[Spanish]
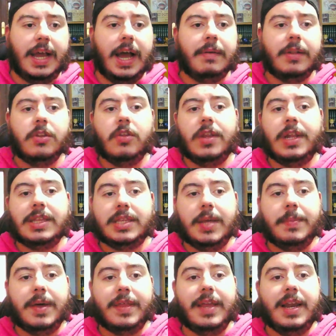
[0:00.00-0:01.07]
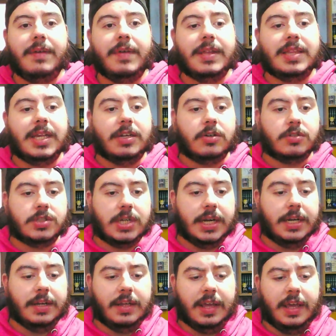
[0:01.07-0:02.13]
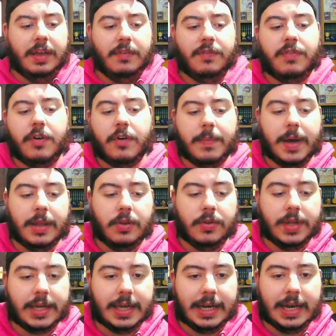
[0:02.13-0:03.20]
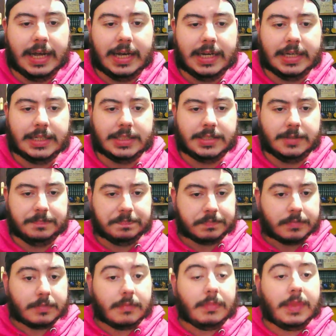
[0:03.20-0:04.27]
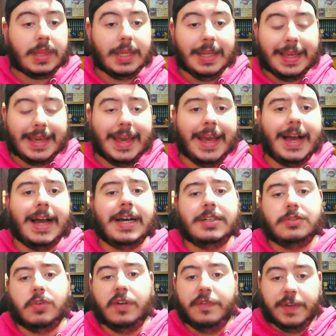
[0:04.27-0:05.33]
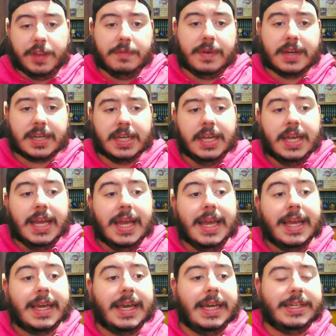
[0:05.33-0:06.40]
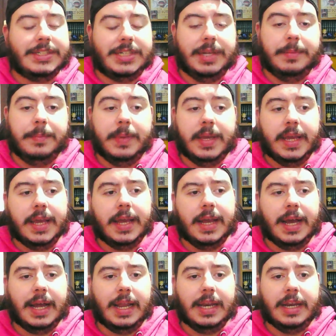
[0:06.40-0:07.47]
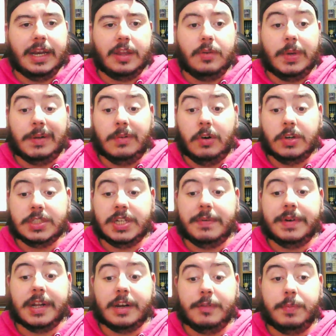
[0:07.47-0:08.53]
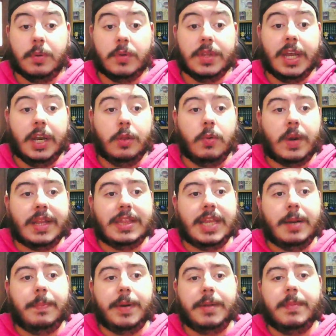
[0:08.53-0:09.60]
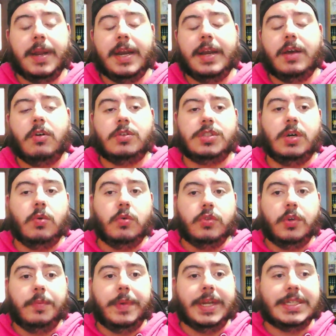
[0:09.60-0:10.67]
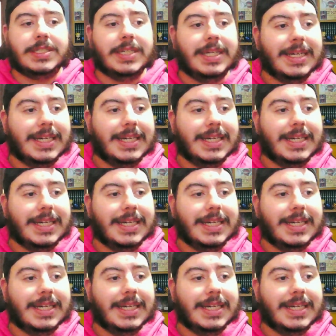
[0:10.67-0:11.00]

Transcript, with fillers: Hablando del tema de la beta, nos han informado de que las quejas o el feedback que se envíe al Inazuma Box se van a responder durante el primer o segundo mes